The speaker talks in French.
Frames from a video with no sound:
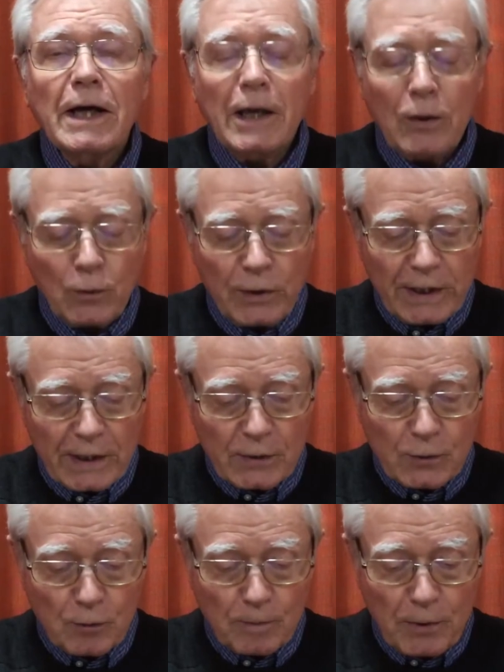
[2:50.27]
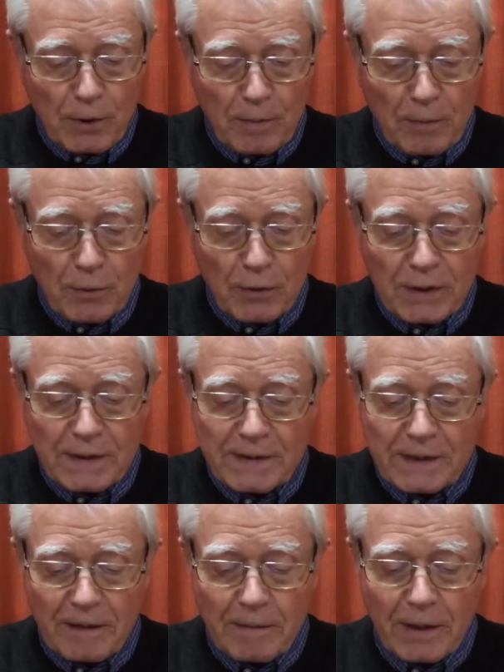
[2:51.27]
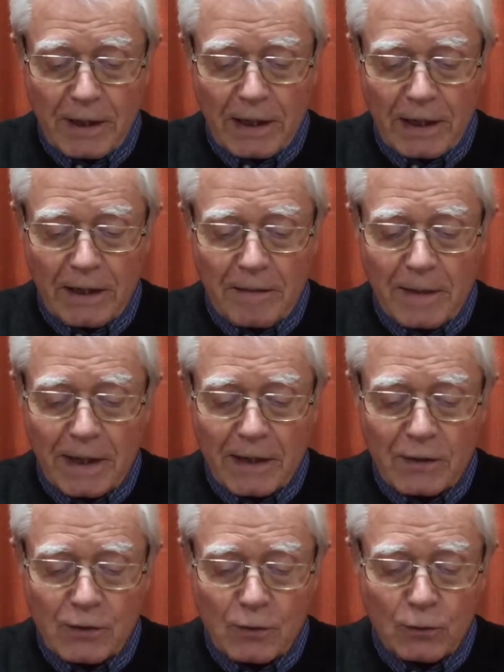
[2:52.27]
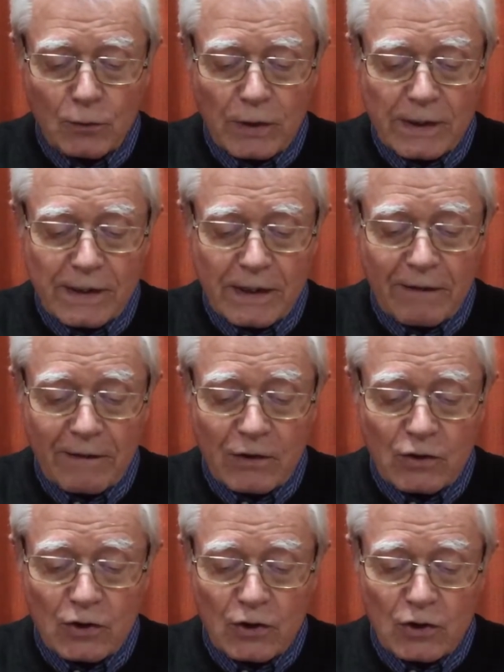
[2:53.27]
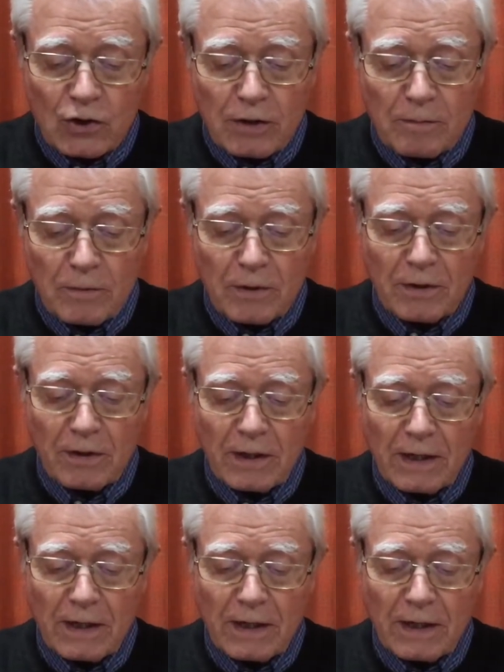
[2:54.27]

et uni à son peuple qui célébrait la libération de l'esclavage d'Égypte,